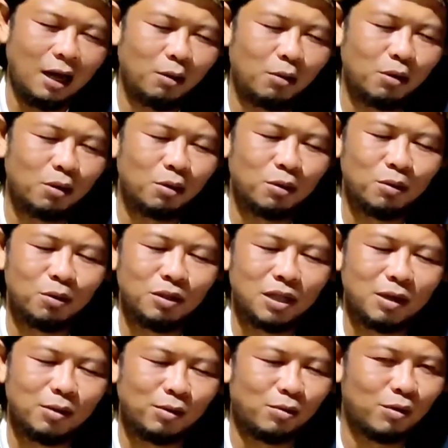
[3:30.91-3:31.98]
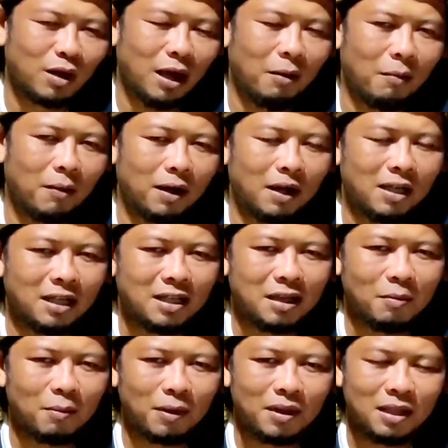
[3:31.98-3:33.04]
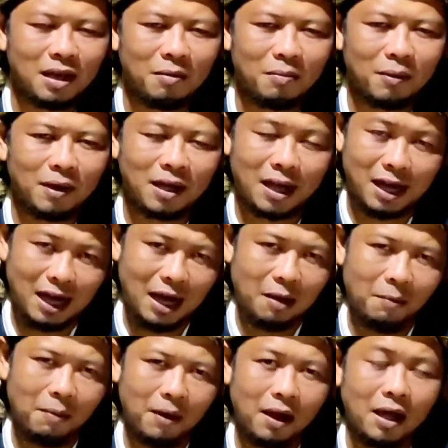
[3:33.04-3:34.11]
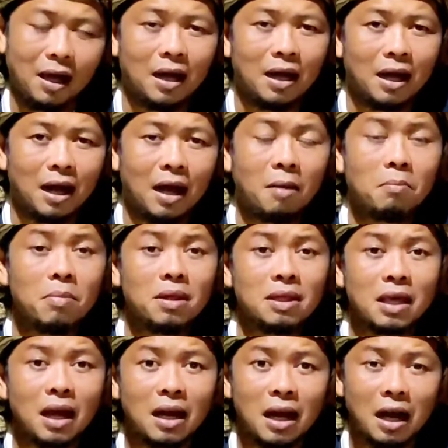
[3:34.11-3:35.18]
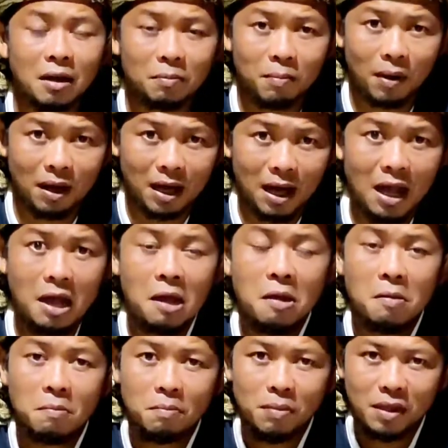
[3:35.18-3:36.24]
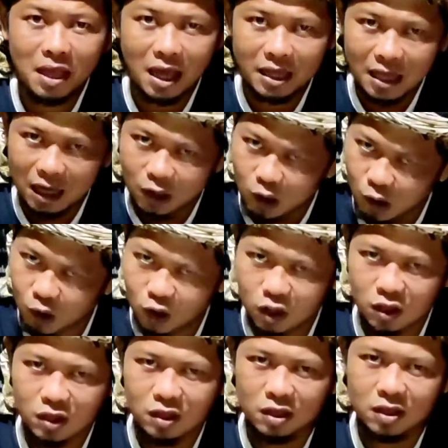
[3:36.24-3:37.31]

ada untungnya untuk apa kita capek-capek karena apa karena besar daripada biaya kos